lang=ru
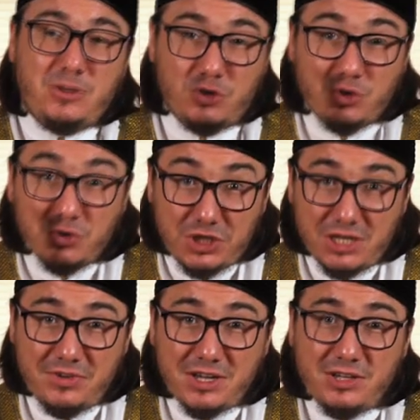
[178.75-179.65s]
То, что он
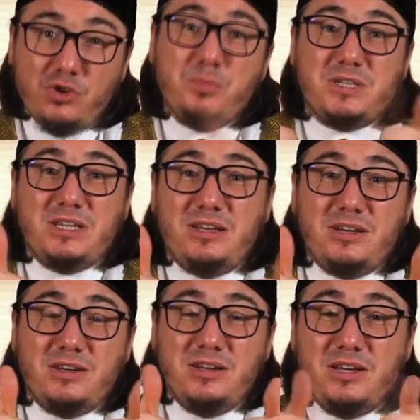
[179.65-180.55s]
человек, и он
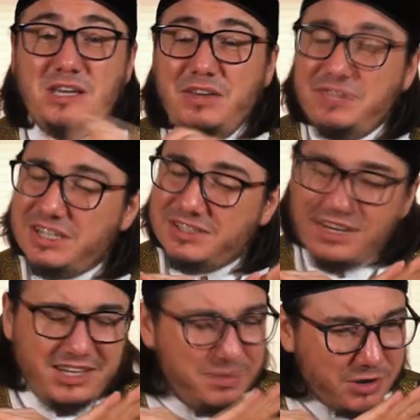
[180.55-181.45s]
посланник. И все
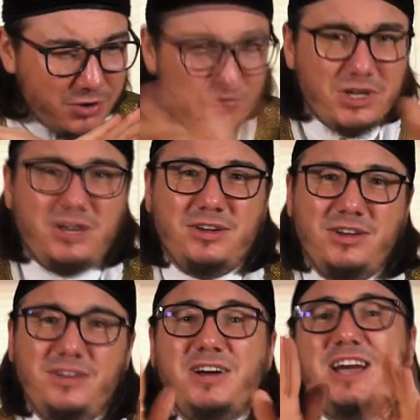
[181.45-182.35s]
остальные пророки,
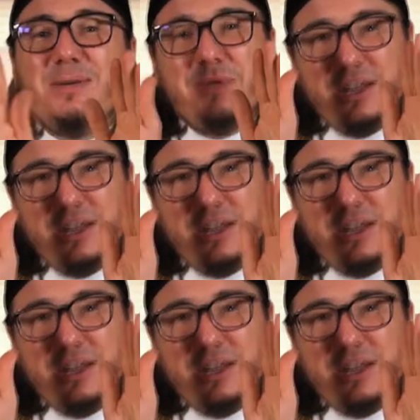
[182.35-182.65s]
они